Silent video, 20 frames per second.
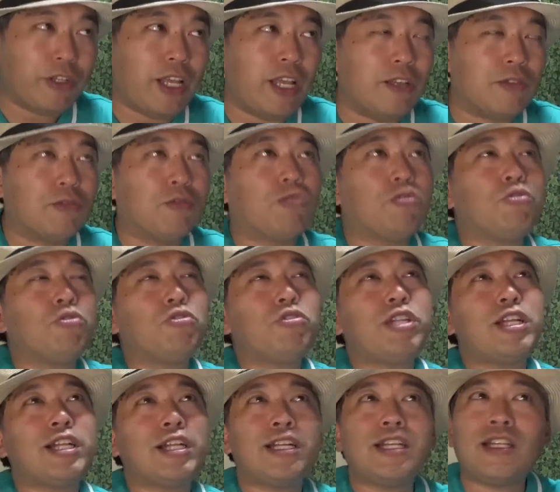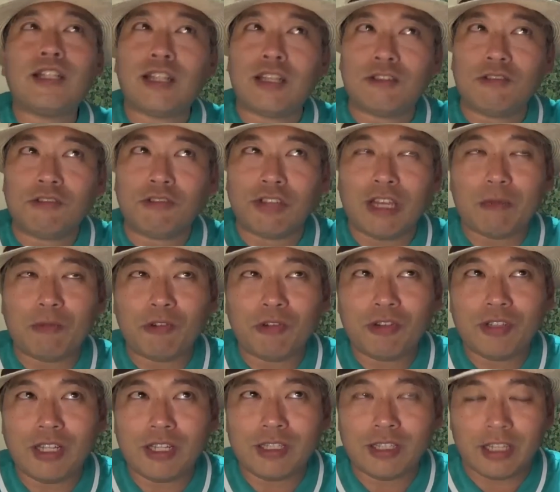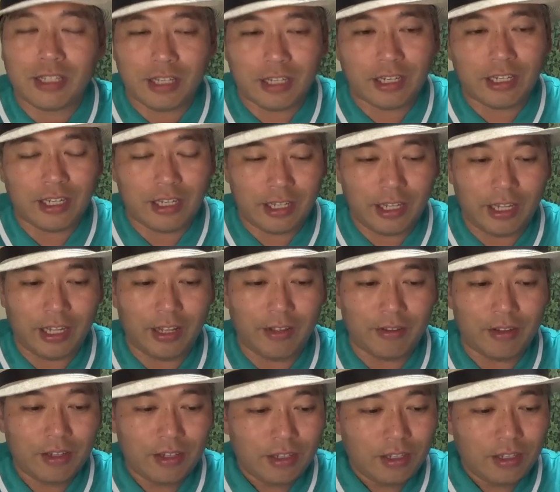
ねそこの流れでちょっとエモくなった流れで